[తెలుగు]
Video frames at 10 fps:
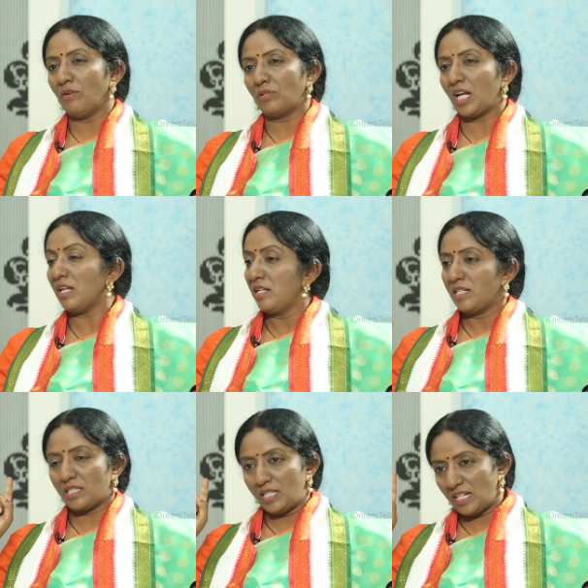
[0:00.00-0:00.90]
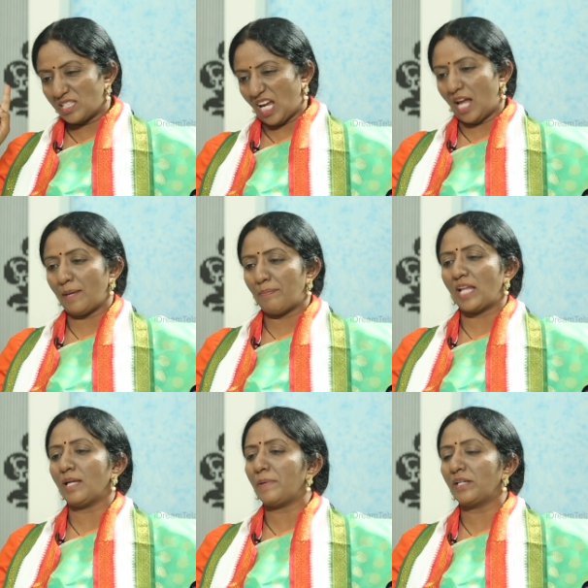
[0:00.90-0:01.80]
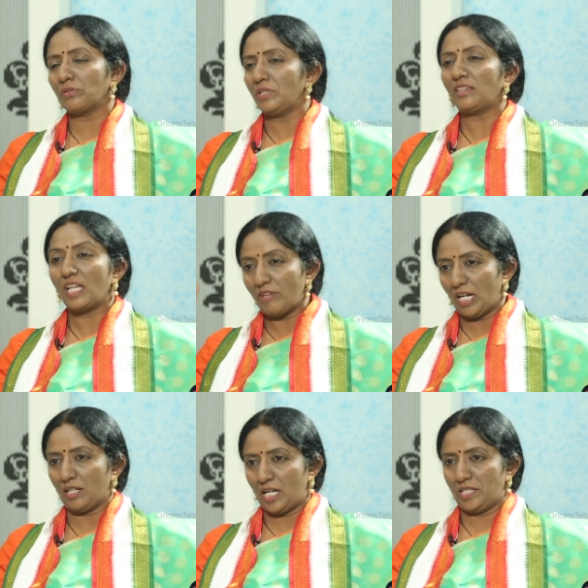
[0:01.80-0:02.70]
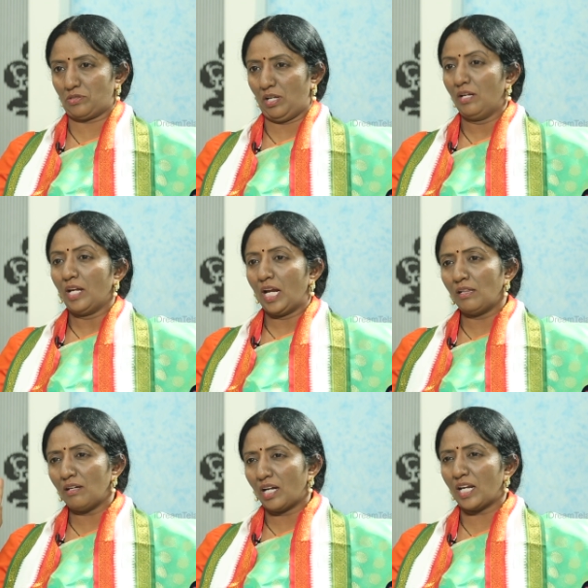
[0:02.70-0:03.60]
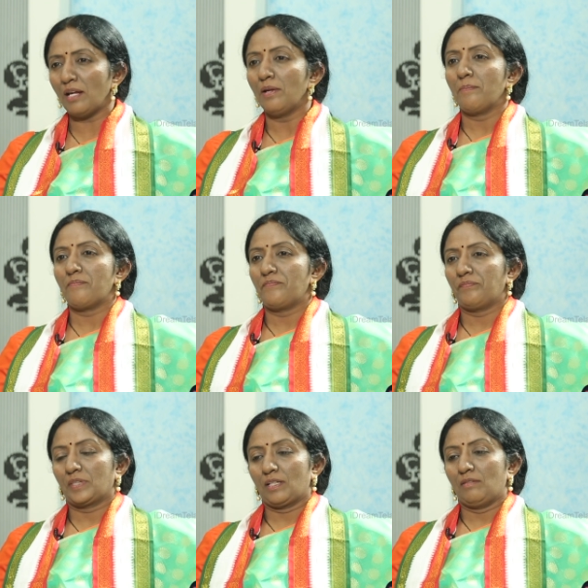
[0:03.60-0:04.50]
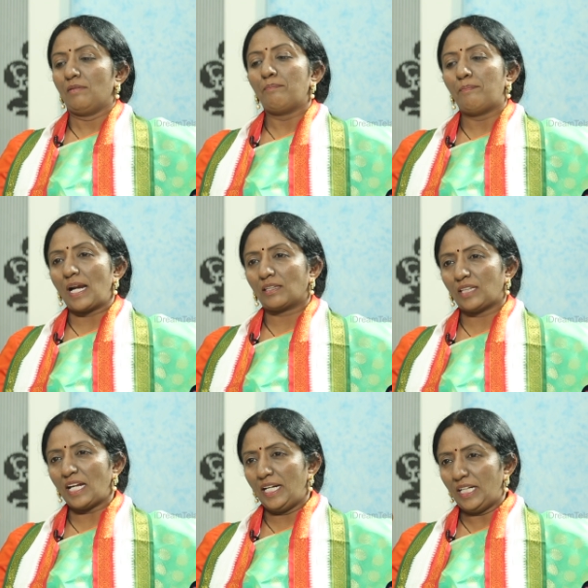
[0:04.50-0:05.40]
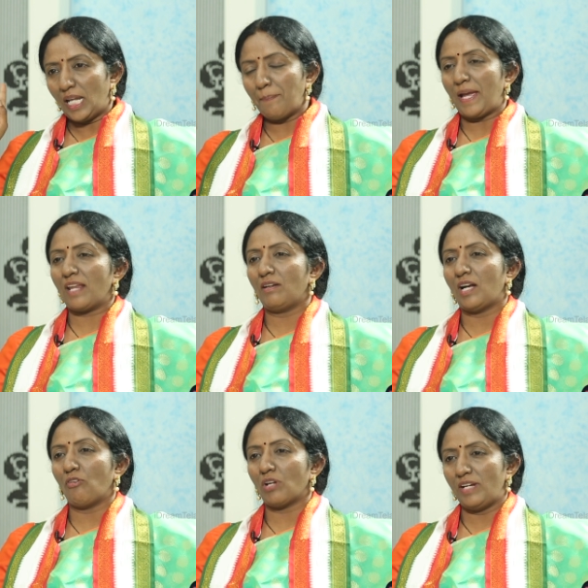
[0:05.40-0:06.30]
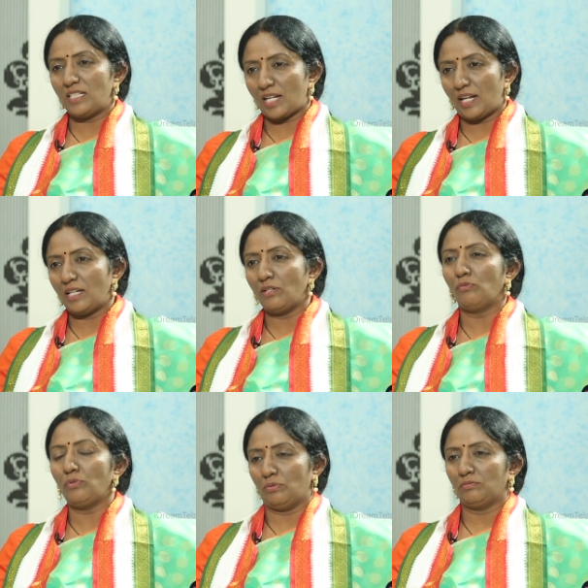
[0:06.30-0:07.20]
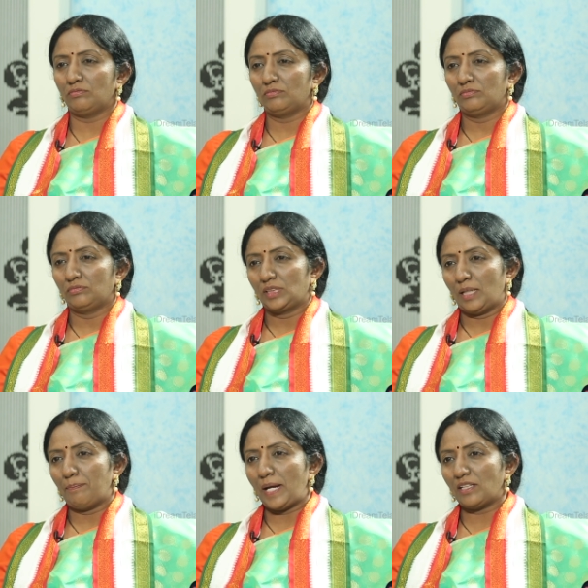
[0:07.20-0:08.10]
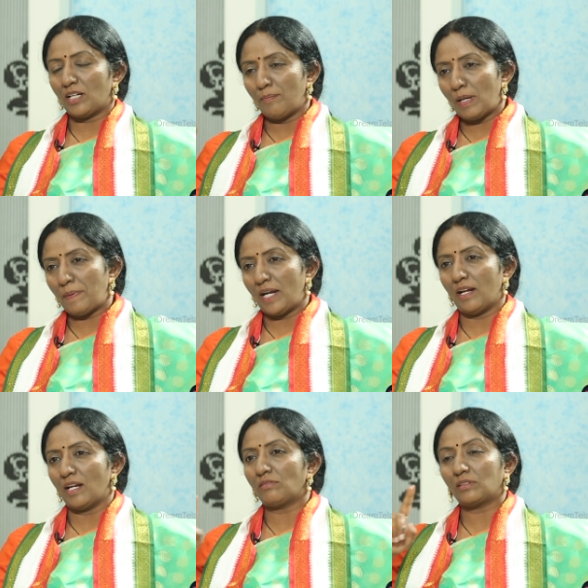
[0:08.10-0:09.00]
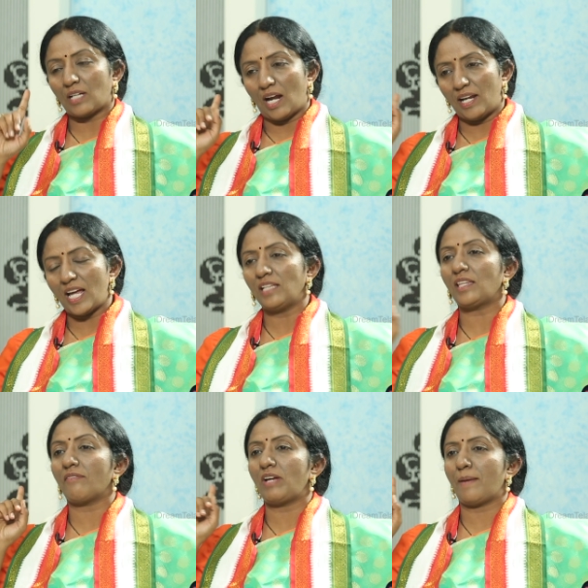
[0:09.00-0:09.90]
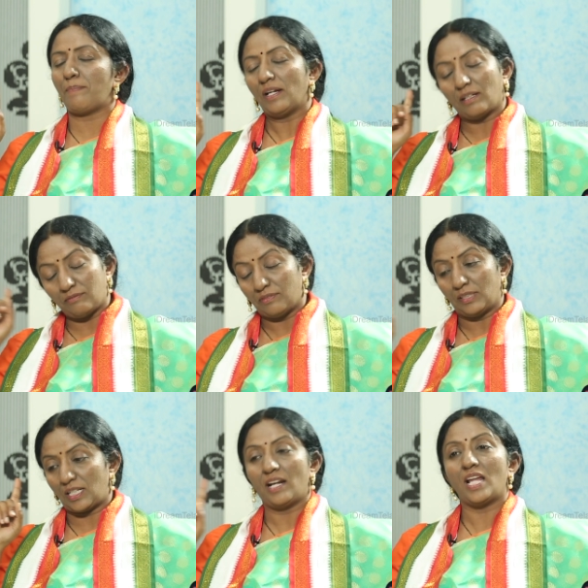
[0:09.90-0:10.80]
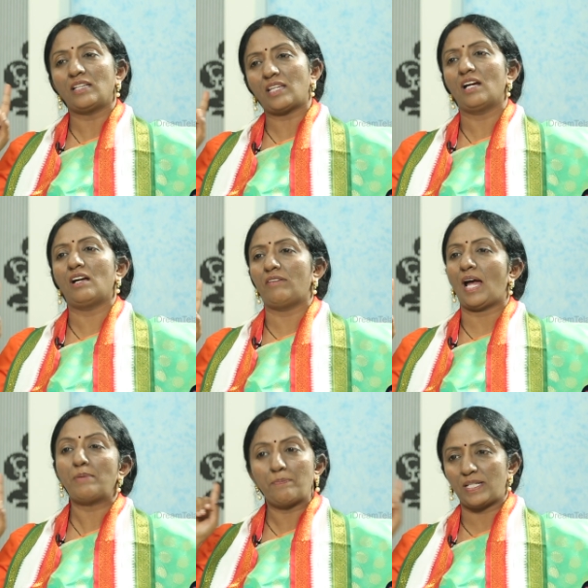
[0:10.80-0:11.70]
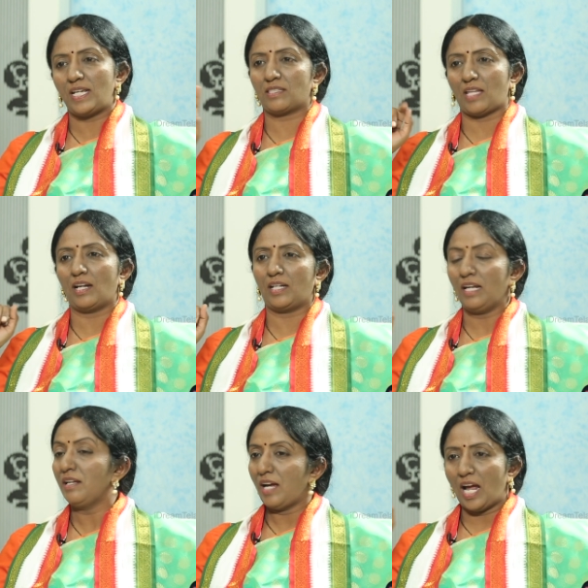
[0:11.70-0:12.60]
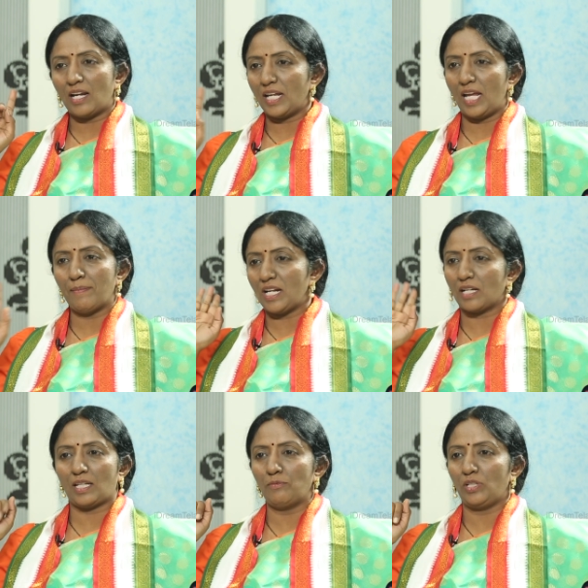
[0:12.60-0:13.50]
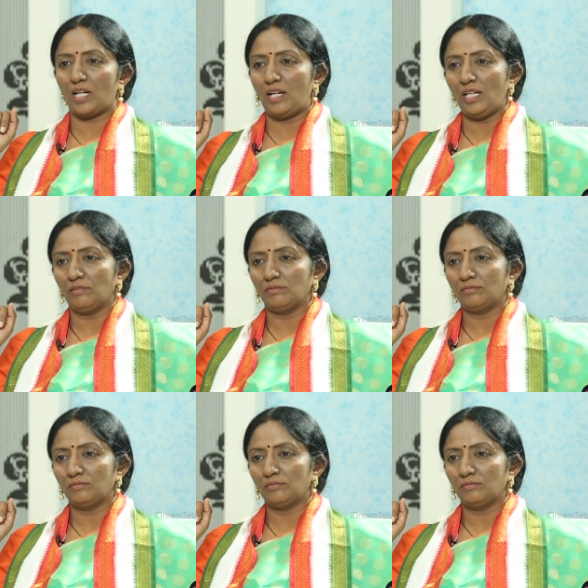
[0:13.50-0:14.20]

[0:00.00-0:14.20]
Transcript: అనుట్ల నేను చాలా బాధపడుతున్నా తీవ్రంగా ఖండిస్తున్నా ఎందుకంటే ఖండిస్తున్నారు భర్త ఇంటి పేరు గౌరవించలేని నువ్వు బతుకమ్మ పండుగను ఖండాంతర వ్యాపం ఖండాంతరంగా వ్యాపింపజేస్తా అంటే అందులో ఏమన్నా అర్థం ఉందా అండి